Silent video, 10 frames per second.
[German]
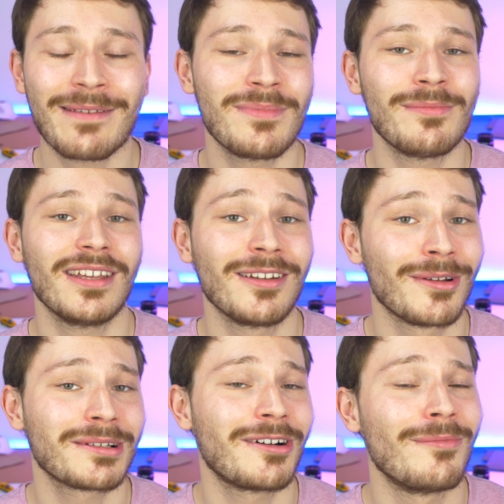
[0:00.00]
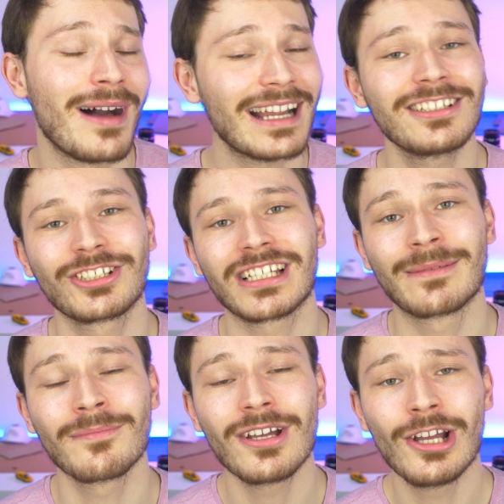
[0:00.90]
nbb.com
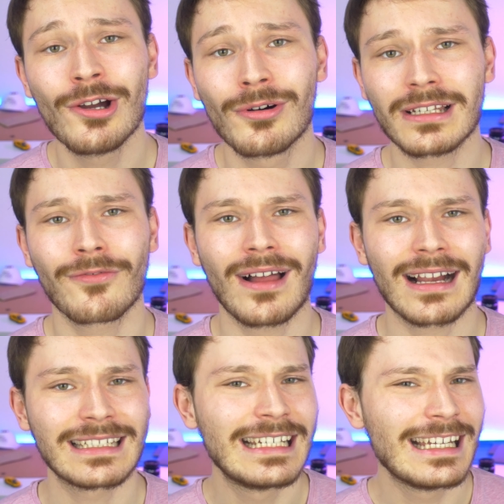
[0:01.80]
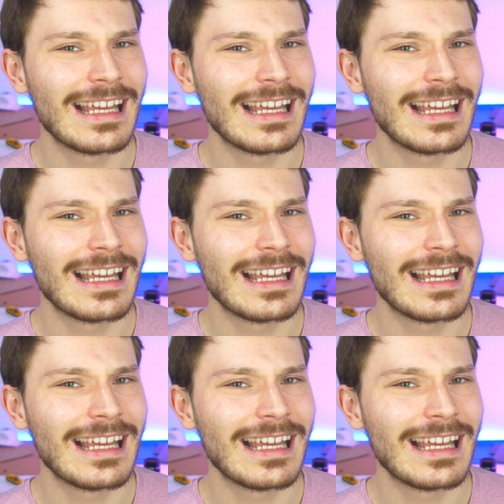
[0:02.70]
angeschrieben und gefragt,